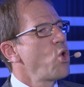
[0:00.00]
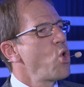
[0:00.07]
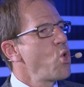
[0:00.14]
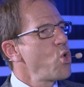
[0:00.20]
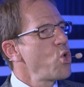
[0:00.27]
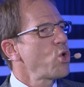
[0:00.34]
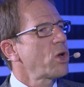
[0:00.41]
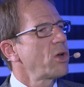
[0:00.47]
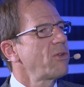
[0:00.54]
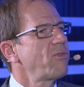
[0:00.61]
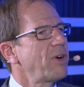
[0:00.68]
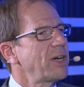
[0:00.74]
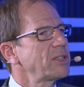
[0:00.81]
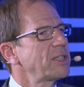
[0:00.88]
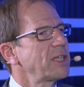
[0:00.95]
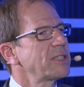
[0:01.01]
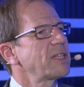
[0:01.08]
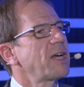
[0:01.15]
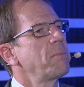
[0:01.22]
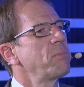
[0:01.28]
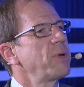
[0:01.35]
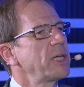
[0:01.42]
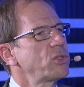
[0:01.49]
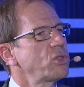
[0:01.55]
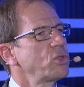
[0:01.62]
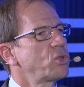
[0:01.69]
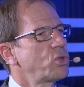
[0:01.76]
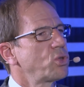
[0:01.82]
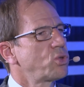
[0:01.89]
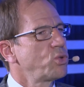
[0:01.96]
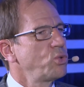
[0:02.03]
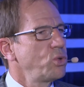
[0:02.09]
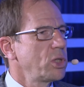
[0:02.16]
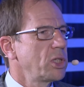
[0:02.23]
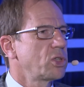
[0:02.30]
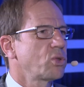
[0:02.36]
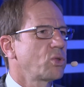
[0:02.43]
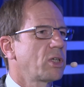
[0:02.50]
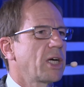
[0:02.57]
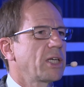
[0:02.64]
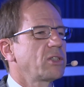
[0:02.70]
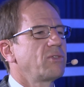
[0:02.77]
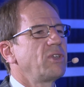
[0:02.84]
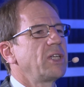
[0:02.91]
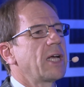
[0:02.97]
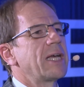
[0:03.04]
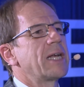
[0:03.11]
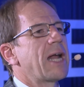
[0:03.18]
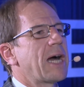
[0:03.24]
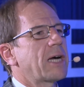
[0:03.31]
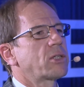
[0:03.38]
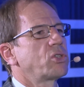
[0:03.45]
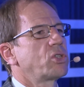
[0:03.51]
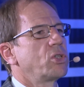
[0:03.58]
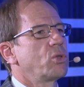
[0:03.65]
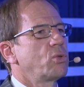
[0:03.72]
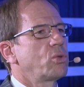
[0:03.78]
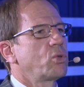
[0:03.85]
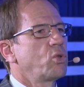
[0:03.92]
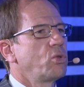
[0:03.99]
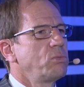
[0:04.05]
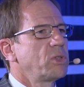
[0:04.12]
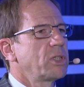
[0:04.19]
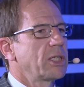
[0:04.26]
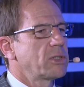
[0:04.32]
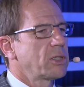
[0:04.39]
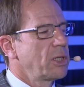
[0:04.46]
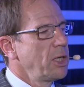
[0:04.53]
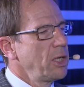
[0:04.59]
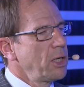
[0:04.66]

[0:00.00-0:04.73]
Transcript: hören, was jetzt am besten zu tun ist und das wieder in Aktion umsetzen.